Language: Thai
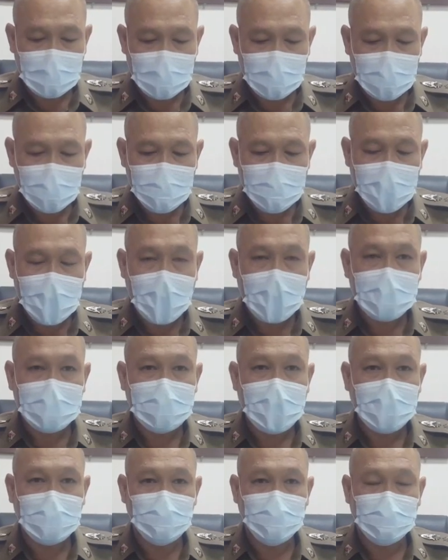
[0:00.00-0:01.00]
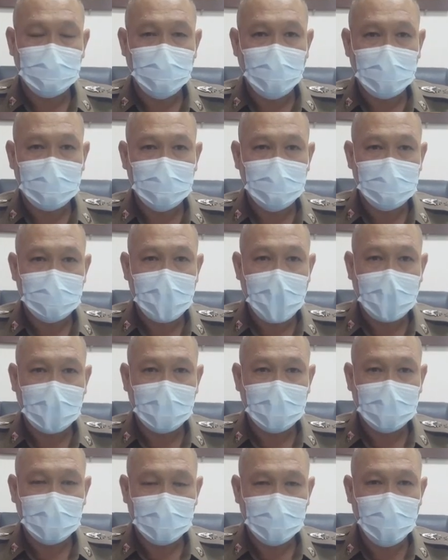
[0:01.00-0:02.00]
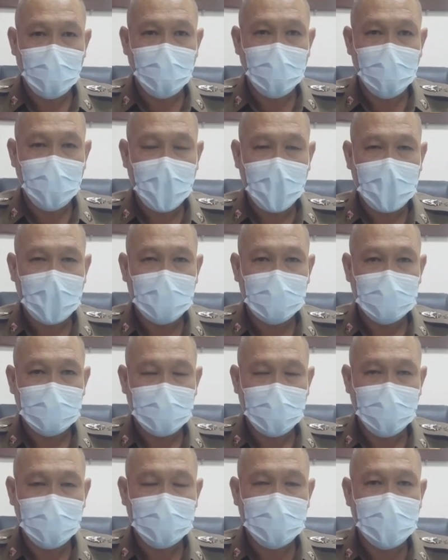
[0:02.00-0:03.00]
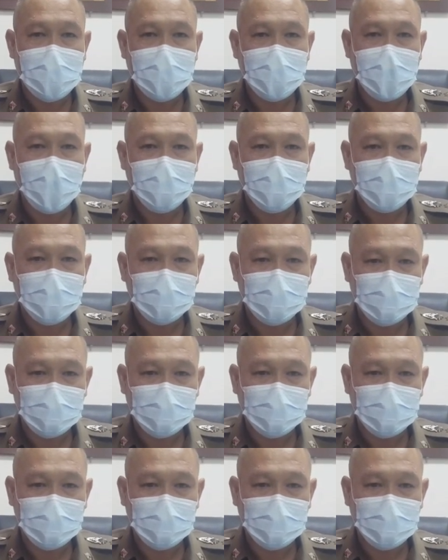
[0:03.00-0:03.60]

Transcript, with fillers: แล้วก็มีการตั้งจุดตรวจจุดสกัดทั่วบริเวณในพื้นที่นะครับ